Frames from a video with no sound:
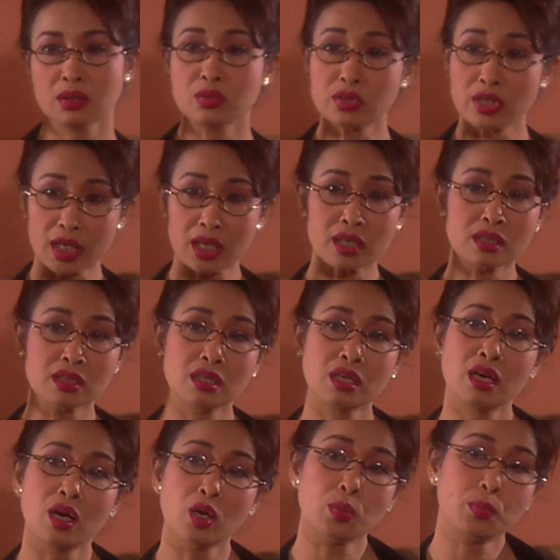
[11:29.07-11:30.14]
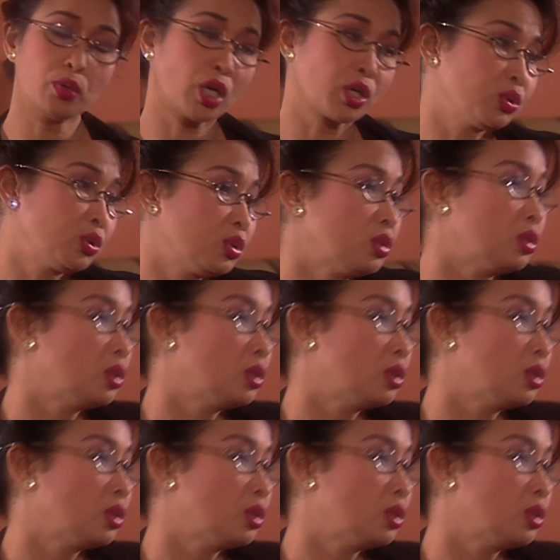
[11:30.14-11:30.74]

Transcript: Udah ya, pulang dulu.